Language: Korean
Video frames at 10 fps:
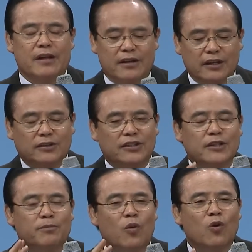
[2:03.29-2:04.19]
그래서
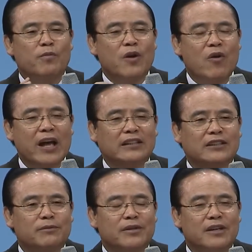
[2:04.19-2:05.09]
이 복음의
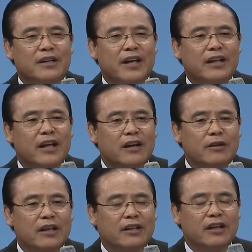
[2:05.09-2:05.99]
핵심을
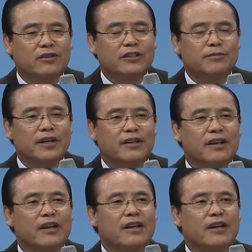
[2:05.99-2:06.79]
깨달게 되어지면